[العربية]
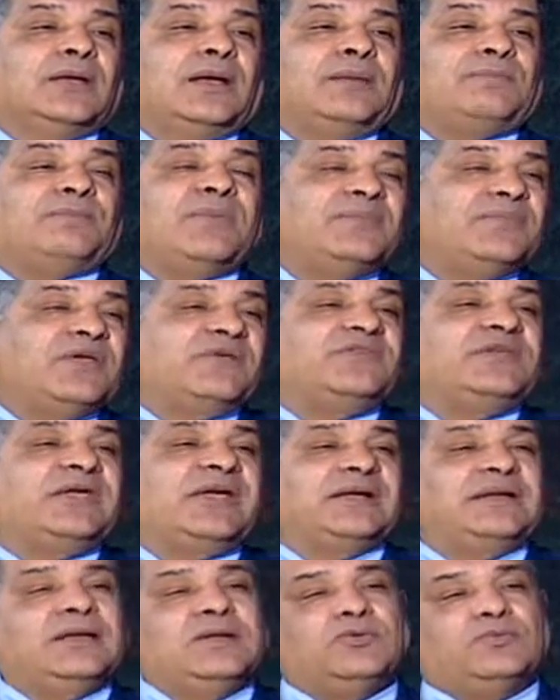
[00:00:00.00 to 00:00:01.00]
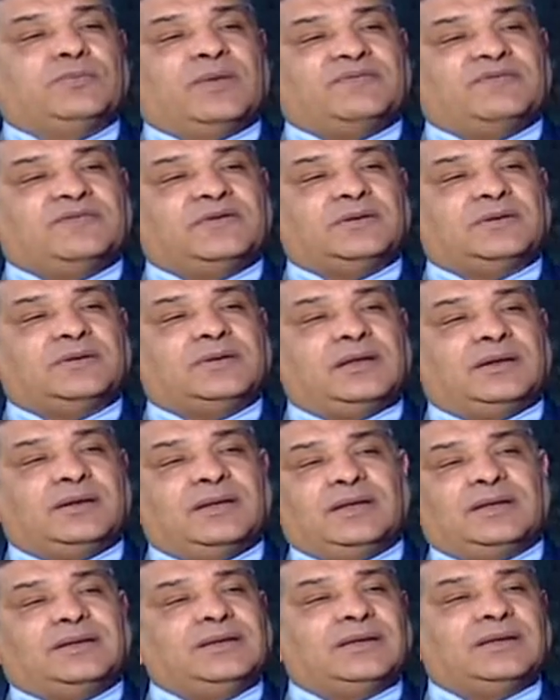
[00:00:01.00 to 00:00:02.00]
بما فيها جنوب أفريقيا
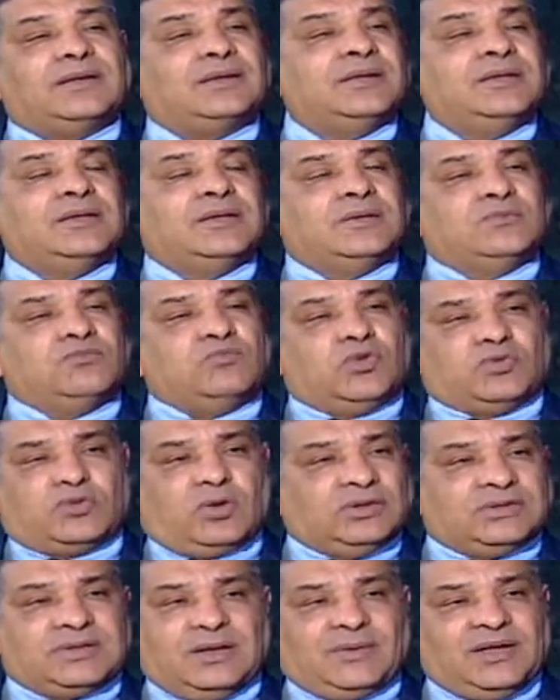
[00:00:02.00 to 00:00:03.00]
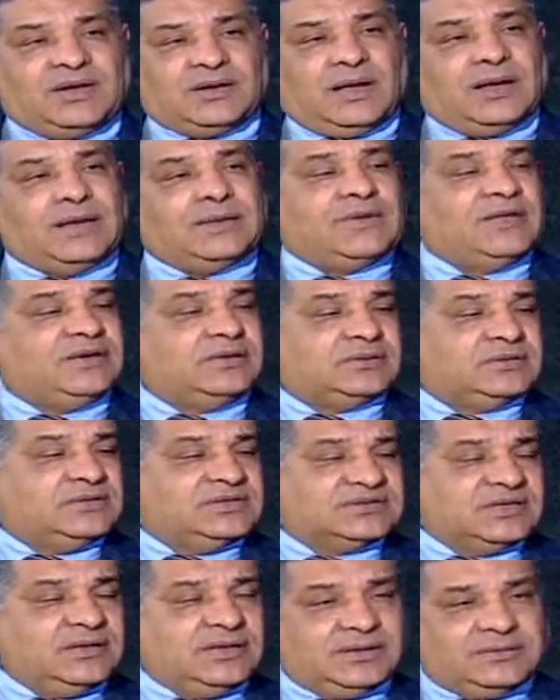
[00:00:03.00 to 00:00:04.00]
اللي هي بتعتبر أكبر
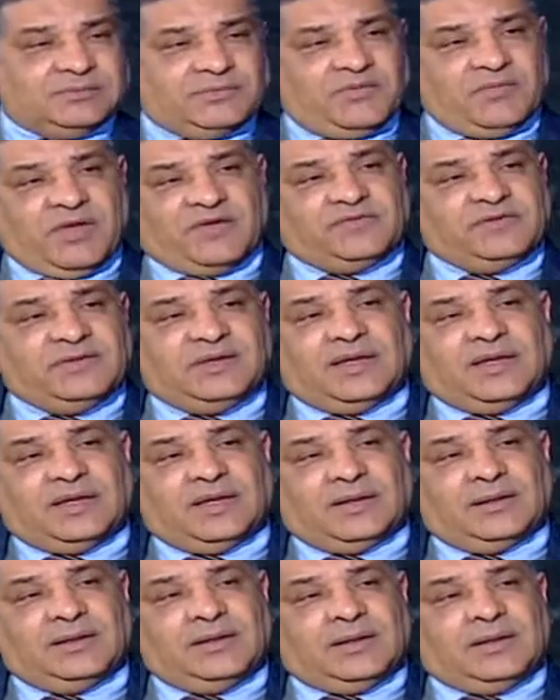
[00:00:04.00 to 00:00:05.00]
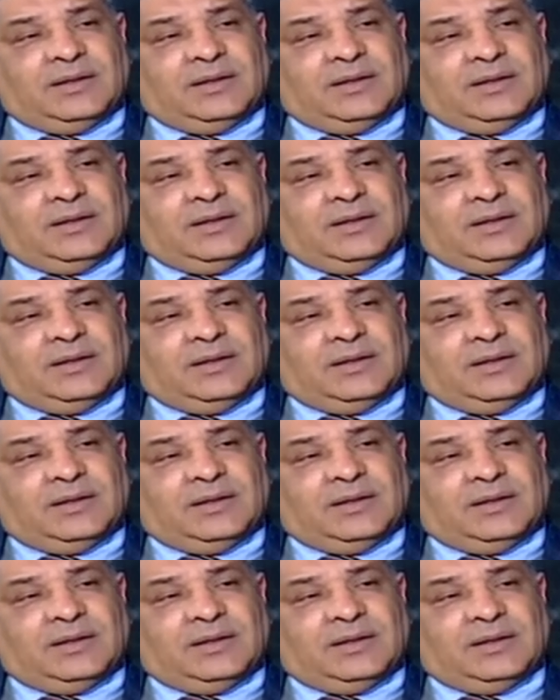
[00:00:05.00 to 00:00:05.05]
اقتصاد بما فيها